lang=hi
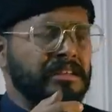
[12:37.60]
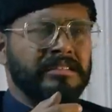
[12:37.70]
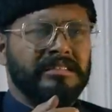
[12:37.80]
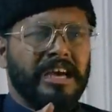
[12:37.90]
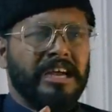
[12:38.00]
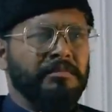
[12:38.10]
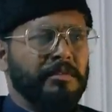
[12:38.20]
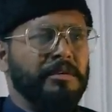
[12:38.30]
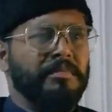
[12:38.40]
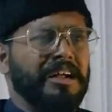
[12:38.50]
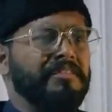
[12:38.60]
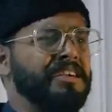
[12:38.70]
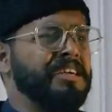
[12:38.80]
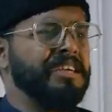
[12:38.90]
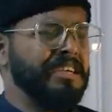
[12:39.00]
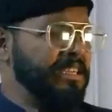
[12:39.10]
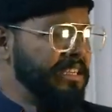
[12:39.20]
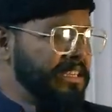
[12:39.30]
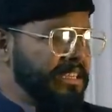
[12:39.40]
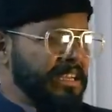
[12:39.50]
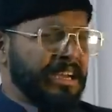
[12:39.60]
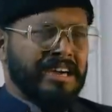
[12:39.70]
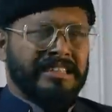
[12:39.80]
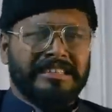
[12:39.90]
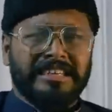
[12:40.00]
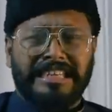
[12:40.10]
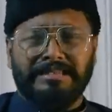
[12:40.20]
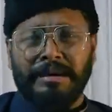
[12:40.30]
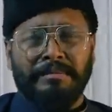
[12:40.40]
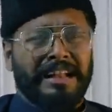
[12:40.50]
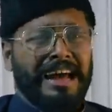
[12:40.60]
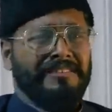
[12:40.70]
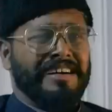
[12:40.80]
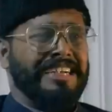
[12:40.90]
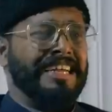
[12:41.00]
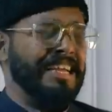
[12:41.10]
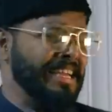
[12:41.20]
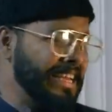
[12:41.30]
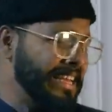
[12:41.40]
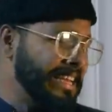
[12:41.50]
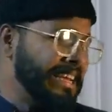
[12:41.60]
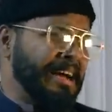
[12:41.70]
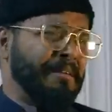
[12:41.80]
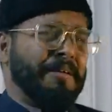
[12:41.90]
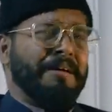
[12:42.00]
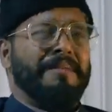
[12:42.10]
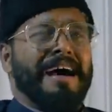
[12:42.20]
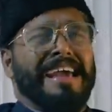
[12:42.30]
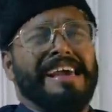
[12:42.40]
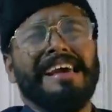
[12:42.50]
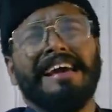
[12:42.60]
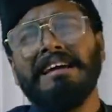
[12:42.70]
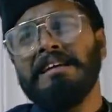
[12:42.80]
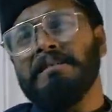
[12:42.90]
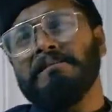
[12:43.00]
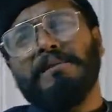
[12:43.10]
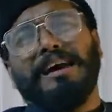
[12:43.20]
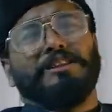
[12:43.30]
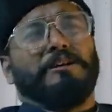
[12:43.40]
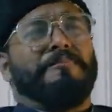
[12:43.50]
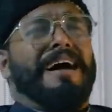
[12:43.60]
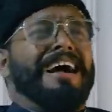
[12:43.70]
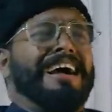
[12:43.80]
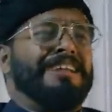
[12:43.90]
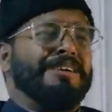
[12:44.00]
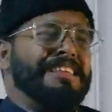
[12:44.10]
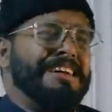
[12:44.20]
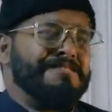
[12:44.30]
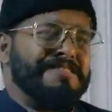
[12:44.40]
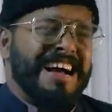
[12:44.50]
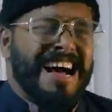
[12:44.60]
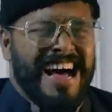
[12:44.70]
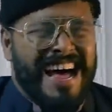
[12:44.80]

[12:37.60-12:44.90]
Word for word: जहर में भी मिलावट हर चीज में मिलावट अबे भाई मैं तो पागल हो जाऊंगा